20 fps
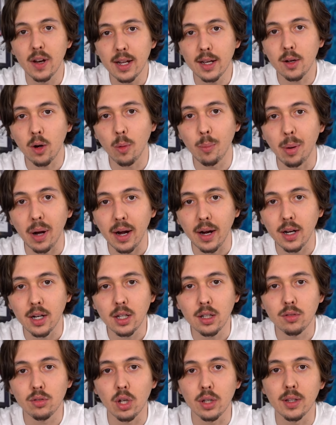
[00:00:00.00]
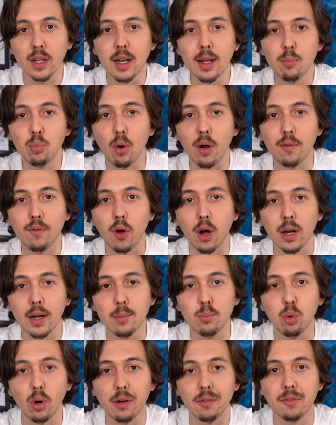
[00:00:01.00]
vais les comparer, donner les points forts,
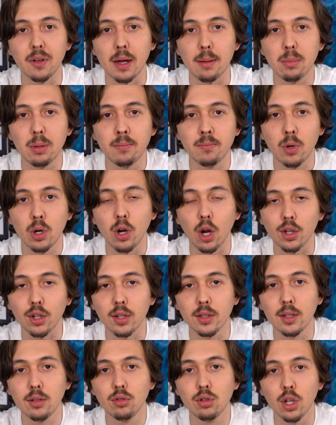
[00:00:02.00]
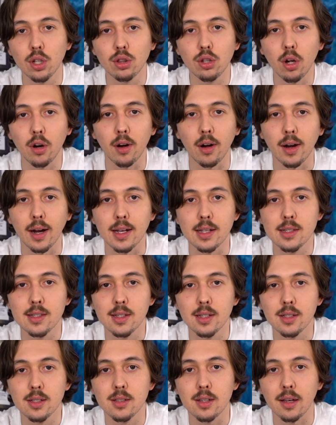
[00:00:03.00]
les points faibles, leur donner une note de 1 à
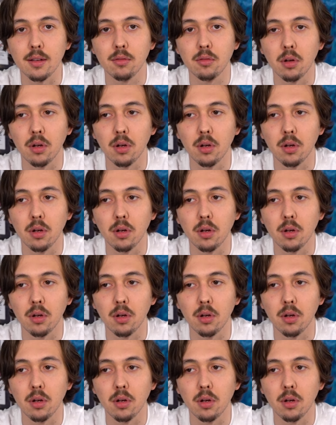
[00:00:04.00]
10,